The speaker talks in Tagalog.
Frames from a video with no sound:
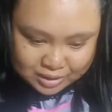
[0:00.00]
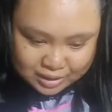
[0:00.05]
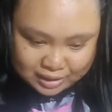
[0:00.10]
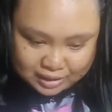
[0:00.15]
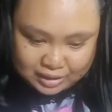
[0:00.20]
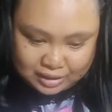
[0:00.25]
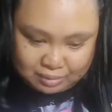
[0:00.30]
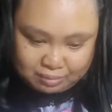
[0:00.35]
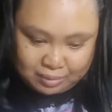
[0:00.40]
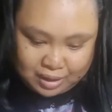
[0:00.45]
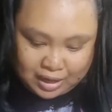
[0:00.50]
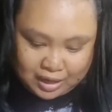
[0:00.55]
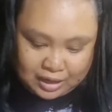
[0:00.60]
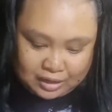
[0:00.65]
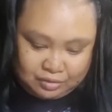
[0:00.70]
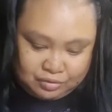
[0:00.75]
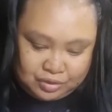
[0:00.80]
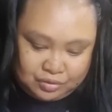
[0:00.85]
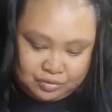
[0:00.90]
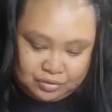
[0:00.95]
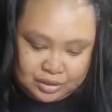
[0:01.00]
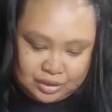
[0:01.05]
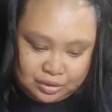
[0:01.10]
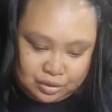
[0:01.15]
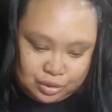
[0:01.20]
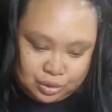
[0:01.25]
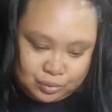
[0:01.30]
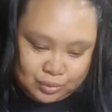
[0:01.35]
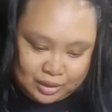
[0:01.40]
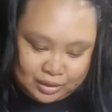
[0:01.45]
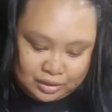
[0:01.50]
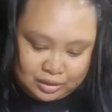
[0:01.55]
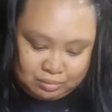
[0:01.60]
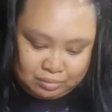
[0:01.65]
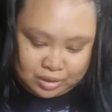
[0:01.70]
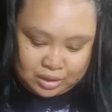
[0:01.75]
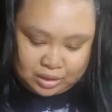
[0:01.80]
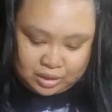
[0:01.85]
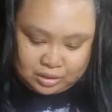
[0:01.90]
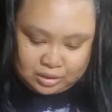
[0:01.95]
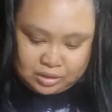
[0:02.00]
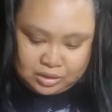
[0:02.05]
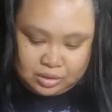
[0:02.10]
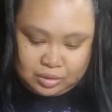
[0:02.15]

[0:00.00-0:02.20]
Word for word: skin naman, 15 to 20 minutes.